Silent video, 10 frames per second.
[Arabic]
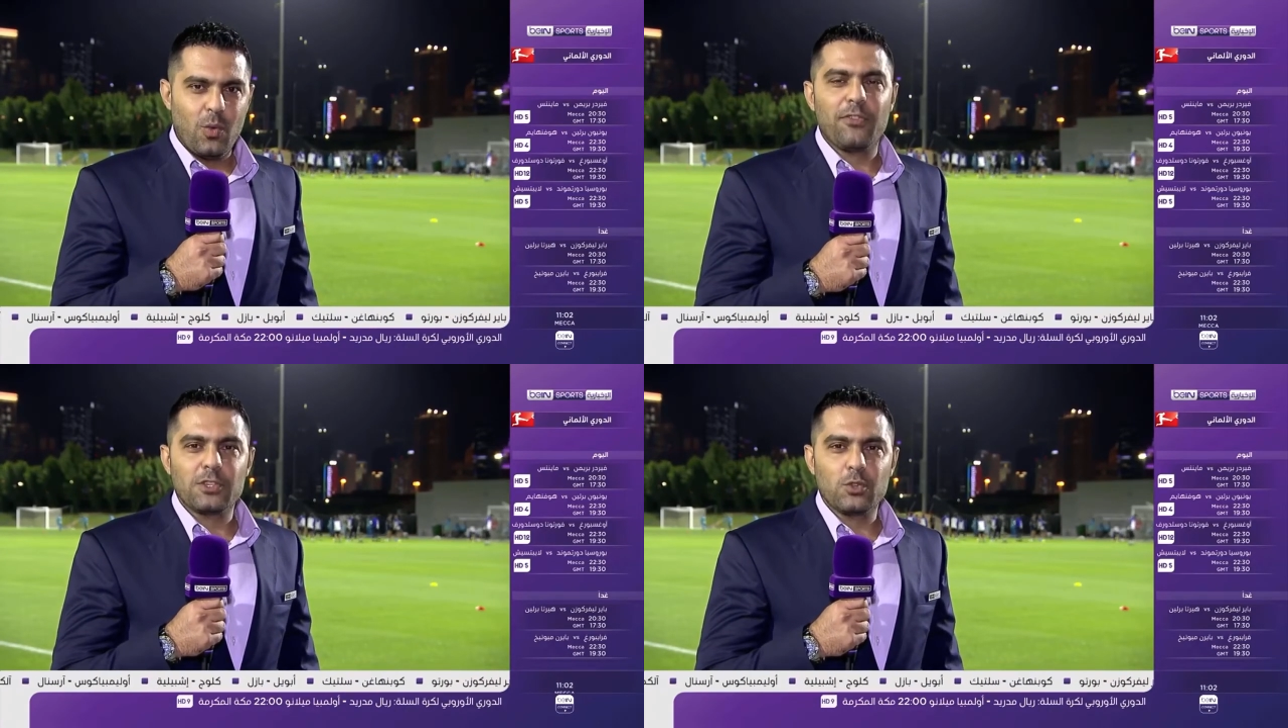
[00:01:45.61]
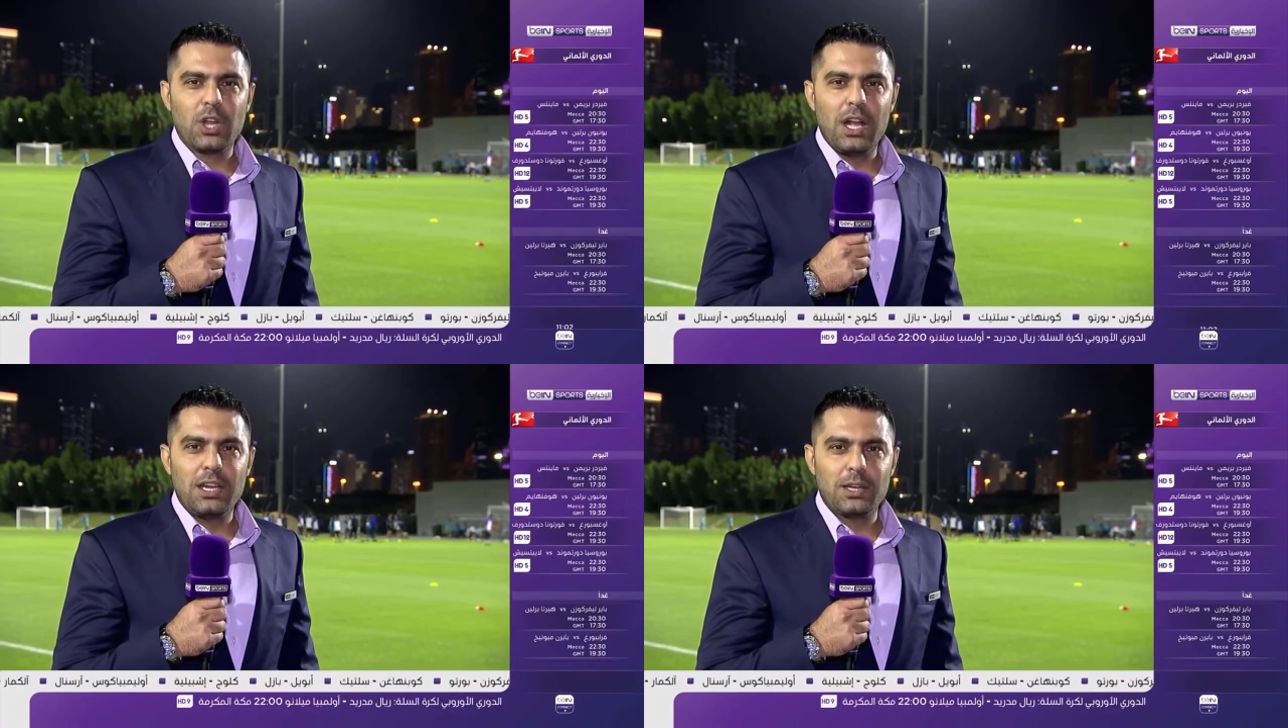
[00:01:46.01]

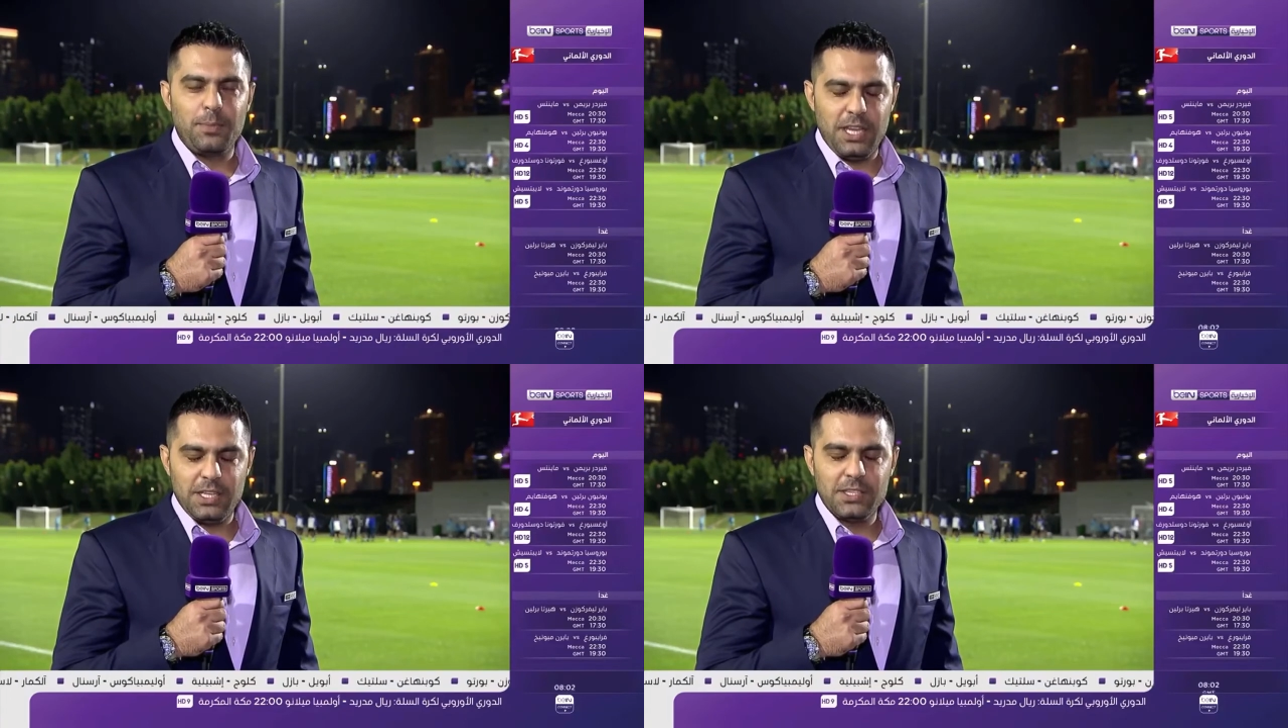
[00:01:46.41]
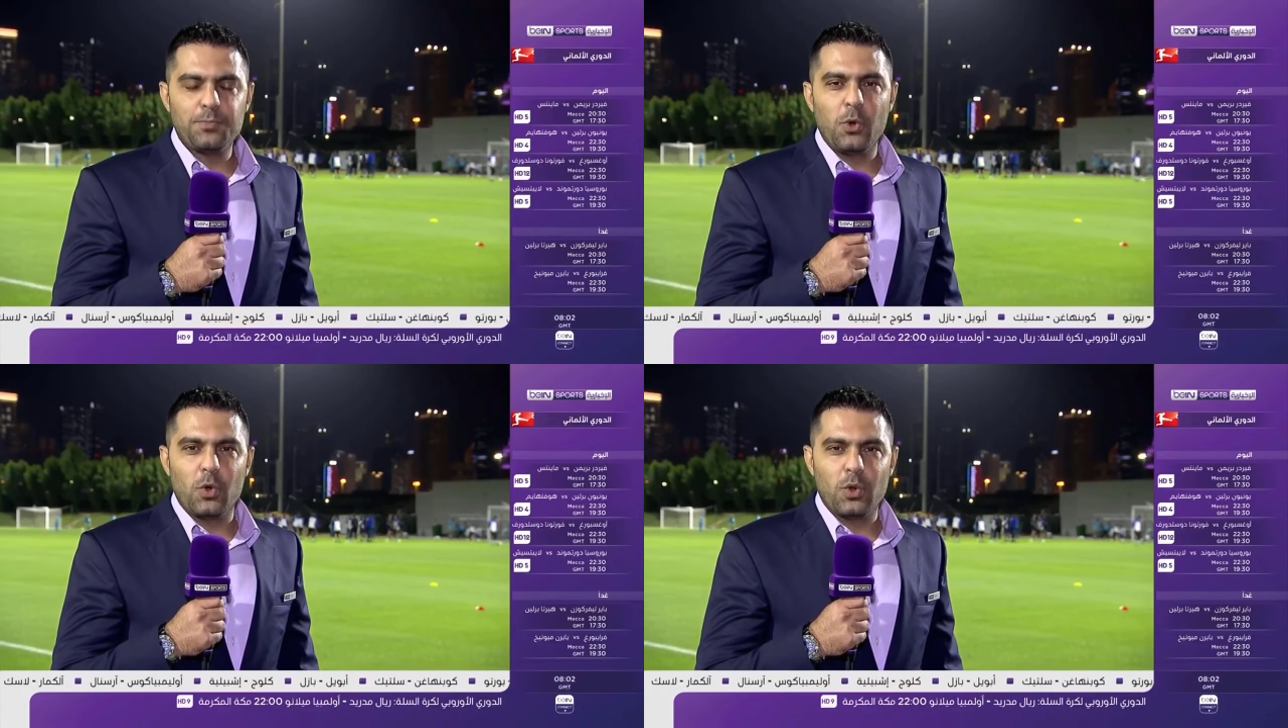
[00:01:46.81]
وفى بي إن
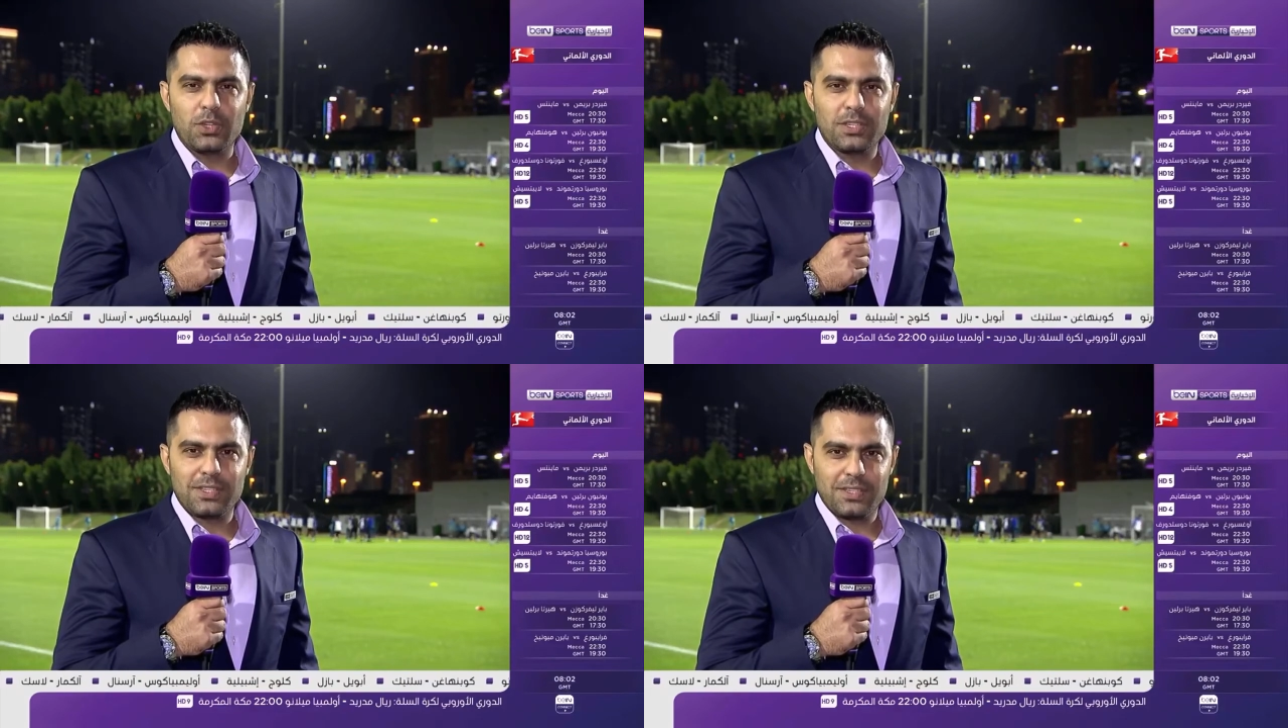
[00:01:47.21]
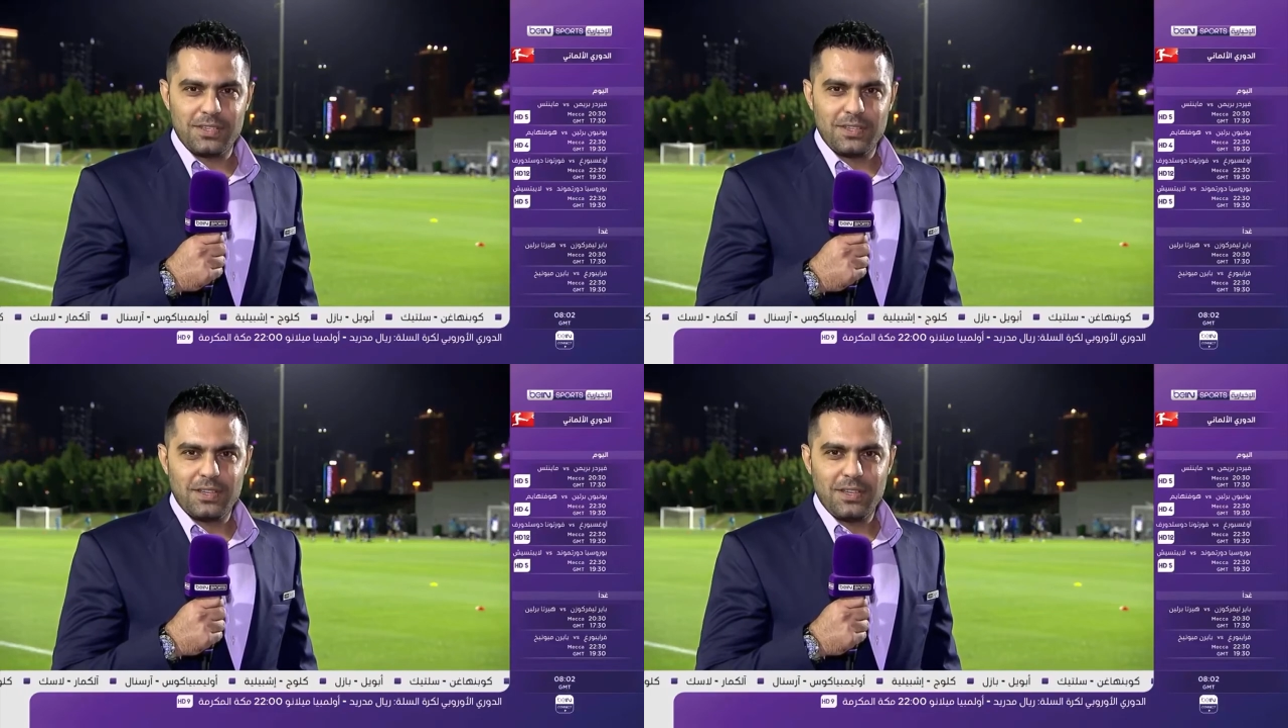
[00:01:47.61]

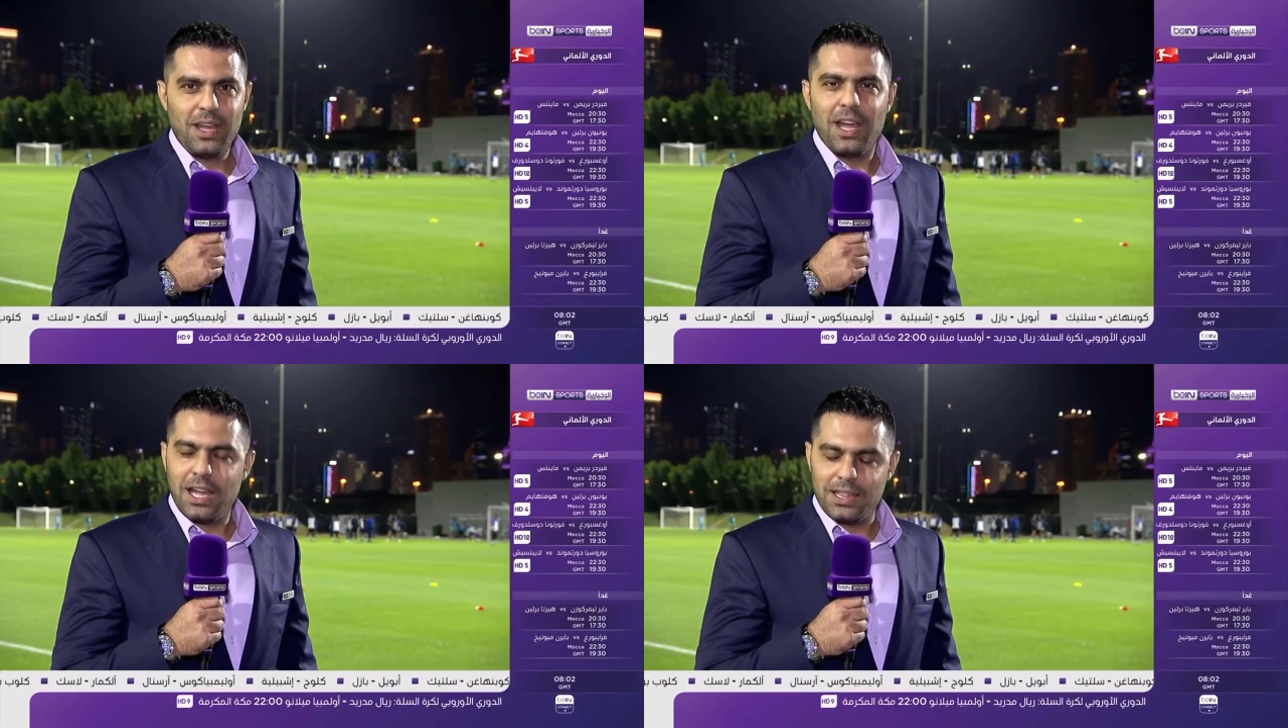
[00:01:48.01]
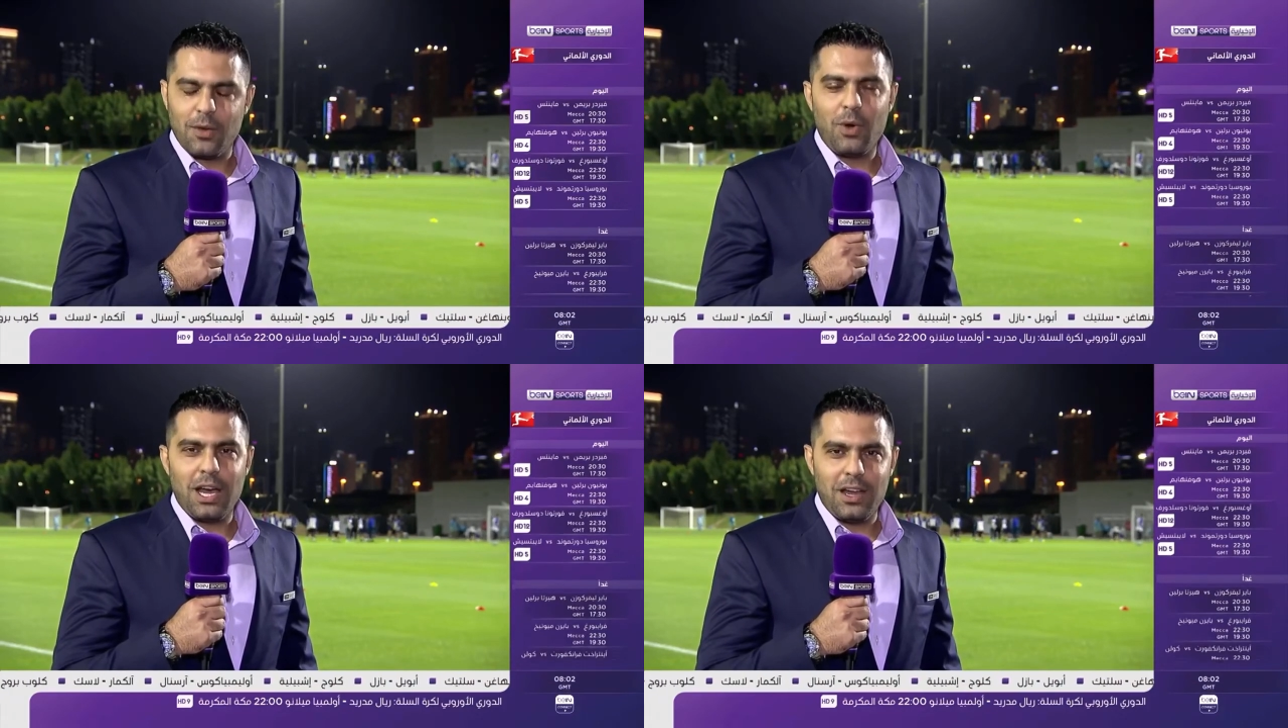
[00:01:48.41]
سبورتس
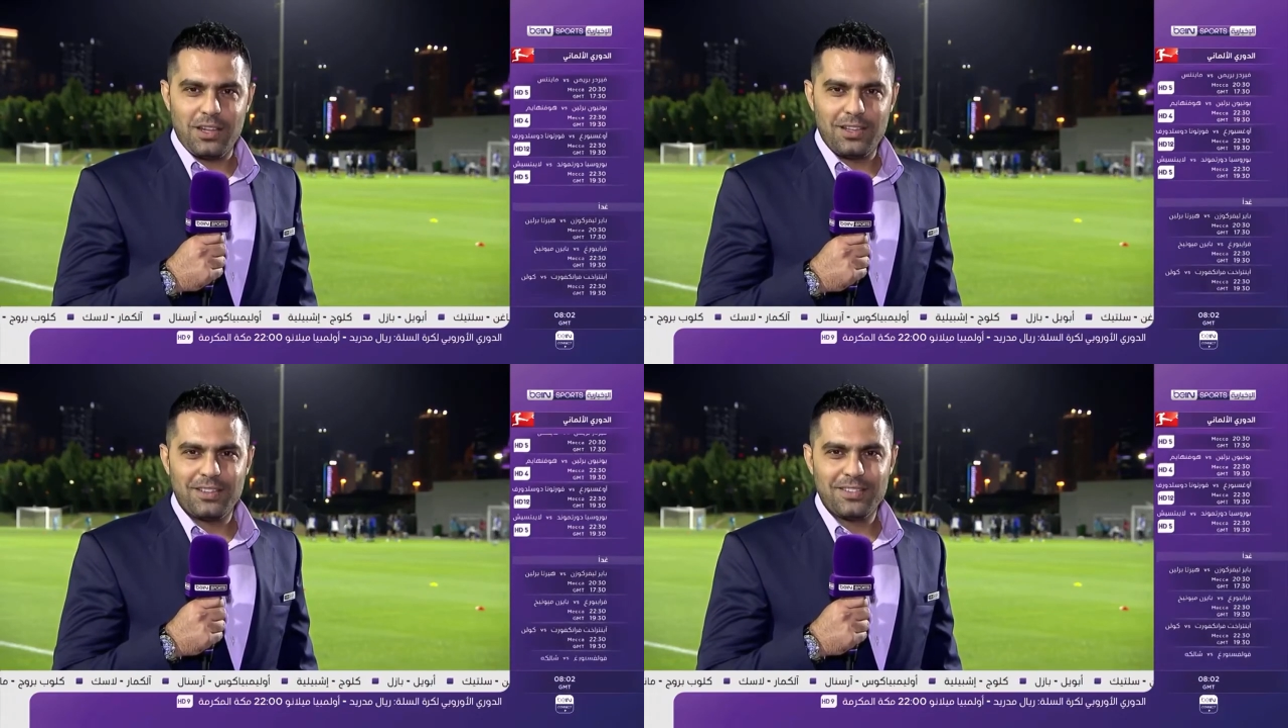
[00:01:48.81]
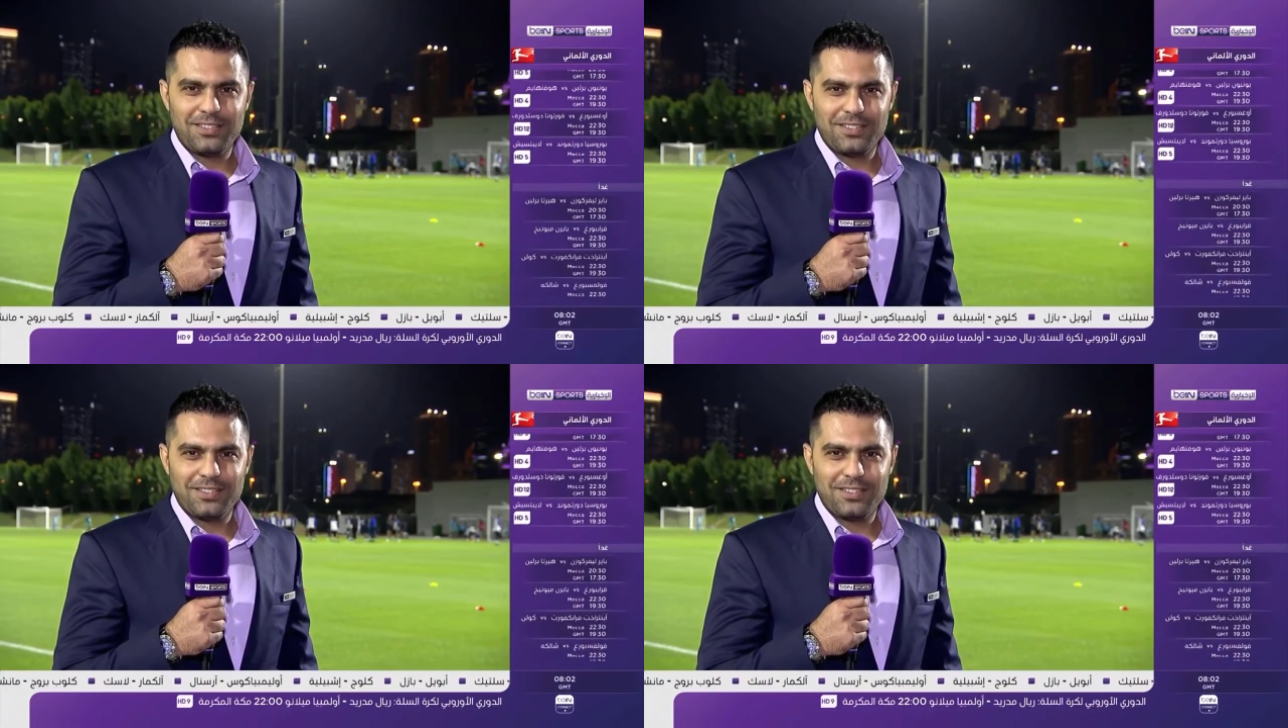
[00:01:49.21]
الدوحة